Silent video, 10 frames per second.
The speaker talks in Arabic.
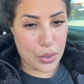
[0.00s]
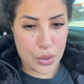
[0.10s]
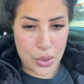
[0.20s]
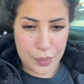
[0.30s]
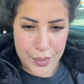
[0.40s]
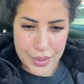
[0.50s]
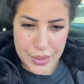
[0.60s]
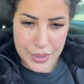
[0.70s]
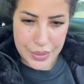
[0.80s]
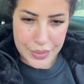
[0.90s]
نو
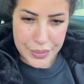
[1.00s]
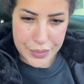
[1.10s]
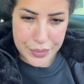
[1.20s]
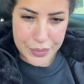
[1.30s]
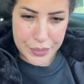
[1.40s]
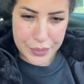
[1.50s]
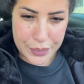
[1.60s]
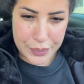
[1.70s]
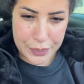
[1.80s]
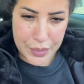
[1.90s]
كومنت
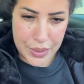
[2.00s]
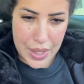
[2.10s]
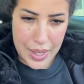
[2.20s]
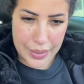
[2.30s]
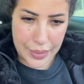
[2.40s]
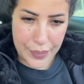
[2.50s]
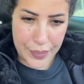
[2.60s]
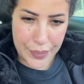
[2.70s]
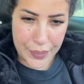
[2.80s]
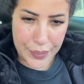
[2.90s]
منين هذا